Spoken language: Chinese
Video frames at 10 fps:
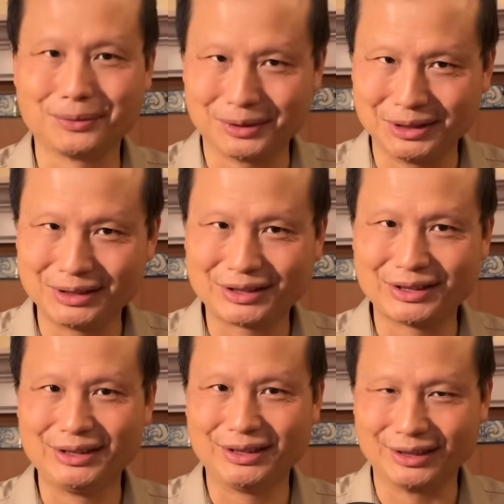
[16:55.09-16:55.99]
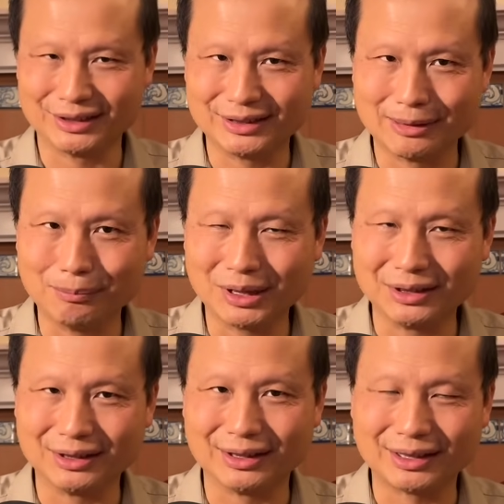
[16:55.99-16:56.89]
闻吸引了人
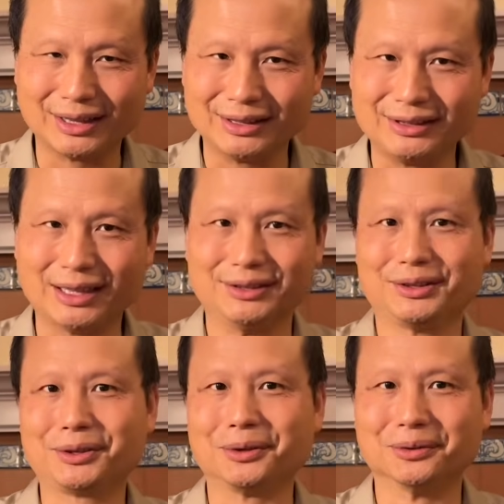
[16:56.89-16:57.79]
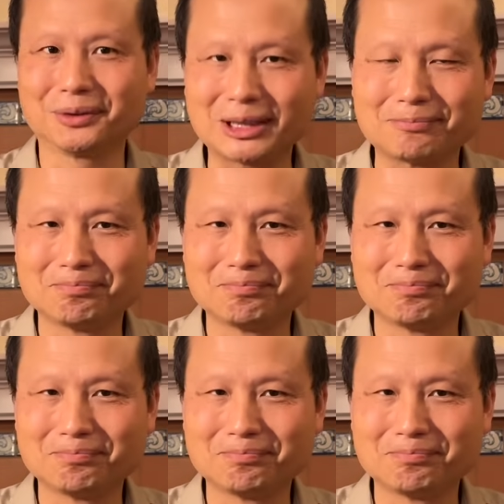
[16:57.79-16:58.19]
们的眼球了。